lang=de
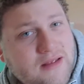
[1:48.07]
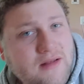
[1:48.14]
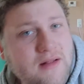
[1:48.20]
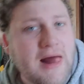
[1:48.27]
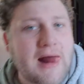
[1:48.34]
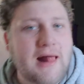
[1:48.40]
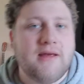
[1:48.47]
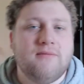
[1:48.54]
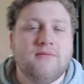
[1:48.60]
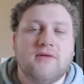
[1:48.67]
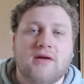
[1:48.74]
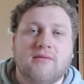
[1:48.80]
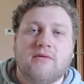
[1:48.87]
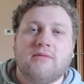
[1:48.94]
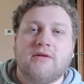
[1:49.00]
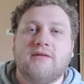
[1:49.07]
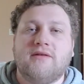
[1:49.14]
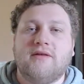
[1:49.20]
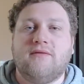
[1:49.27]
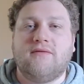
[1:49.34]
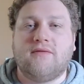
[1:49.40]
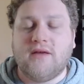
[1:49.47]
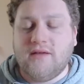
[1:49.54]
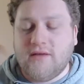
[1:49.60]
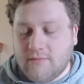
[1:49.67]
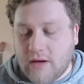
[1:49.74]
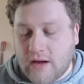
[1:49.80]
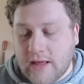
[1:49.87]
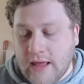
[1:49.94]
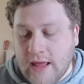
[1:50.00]
Äh, ich muss einmal mal das hier richtig
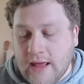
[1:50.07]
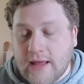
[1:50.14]
machen.